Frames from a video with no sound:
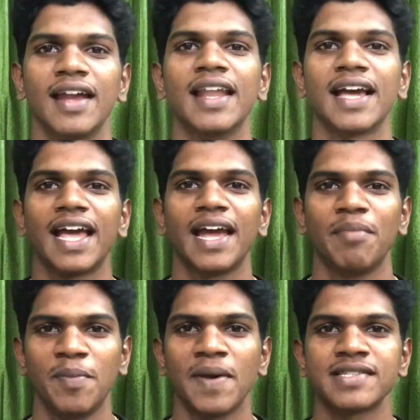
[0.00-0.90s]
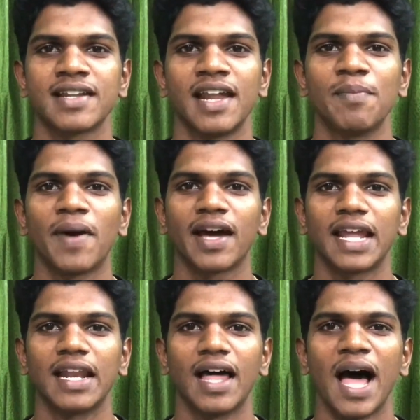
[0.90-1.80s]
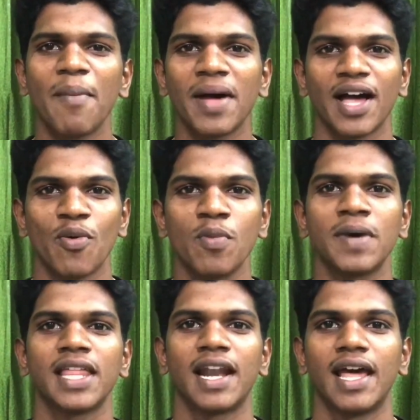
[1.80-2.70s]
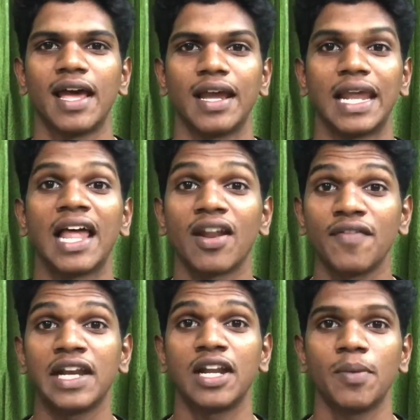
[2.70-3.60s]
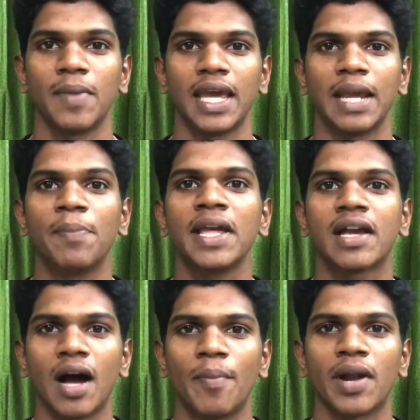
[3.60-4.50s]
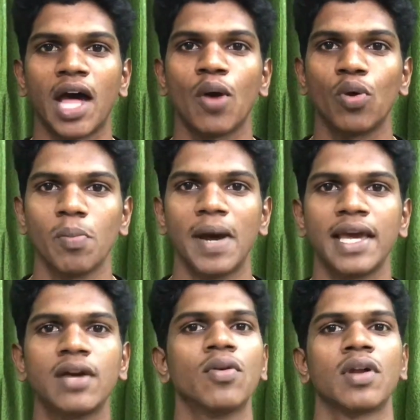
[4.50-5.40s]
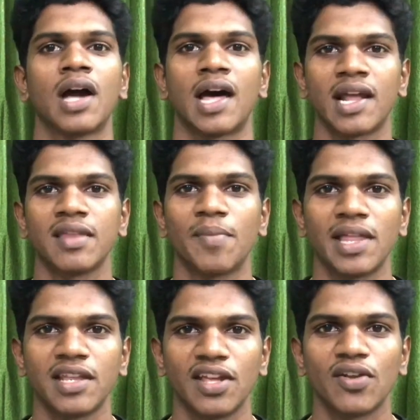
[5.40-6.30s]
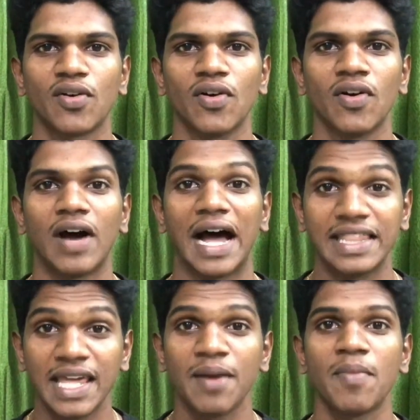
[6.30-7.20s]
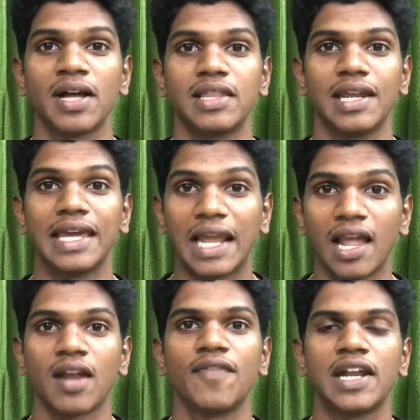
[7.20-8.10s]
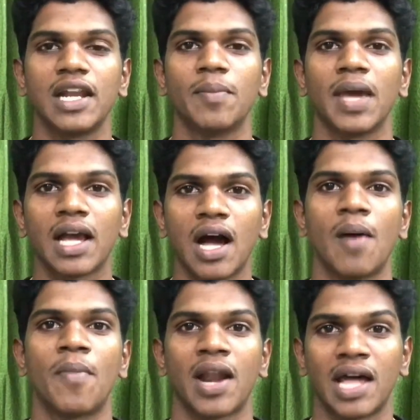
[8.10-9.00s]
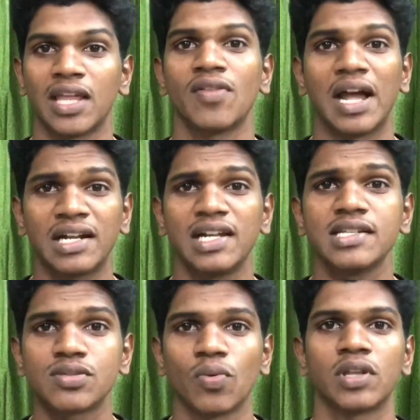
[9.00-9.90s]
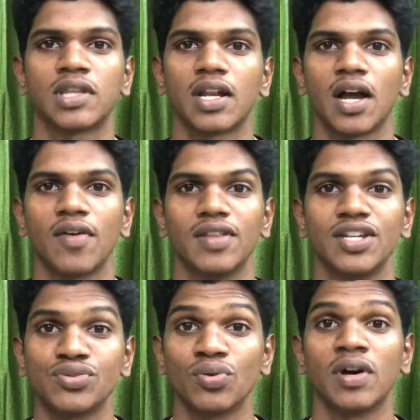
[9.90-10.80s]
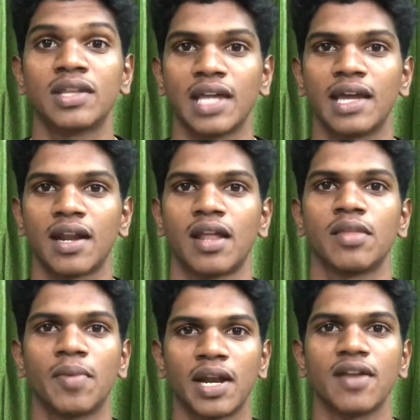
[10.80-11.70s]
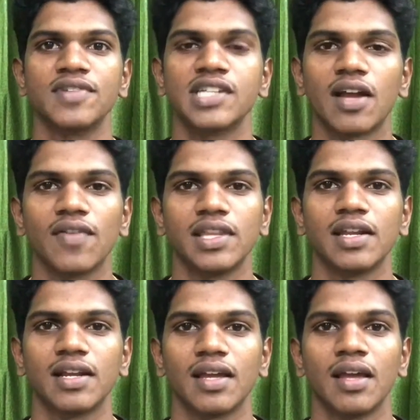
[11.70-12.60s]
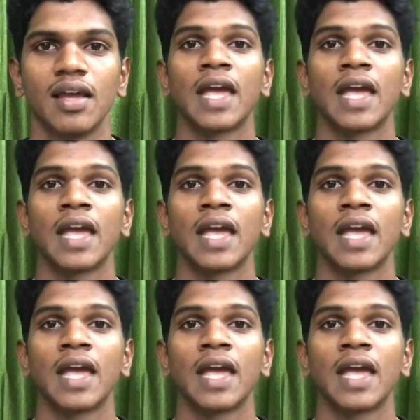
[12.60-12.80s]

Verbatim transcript: என்னங்க இப்படி பேசுறேன்னு பார்க்குறீங்களா ஆமாங்க உண்மை தானே எல்லார் வீட்லேயுமே எப்படி காமனாக ஒரு பைக் ஒரு கார் அந்த மாதிரி இருக்கோ அதே மாதிரி எல்லார் வீட்லேயுமே காமனாக அதாவது அட்லீஸ்ட் ஒருத்தருக்காவது சுகர் தைராய்டு அந்த மாதிரியான விஷயங்கள் வந்து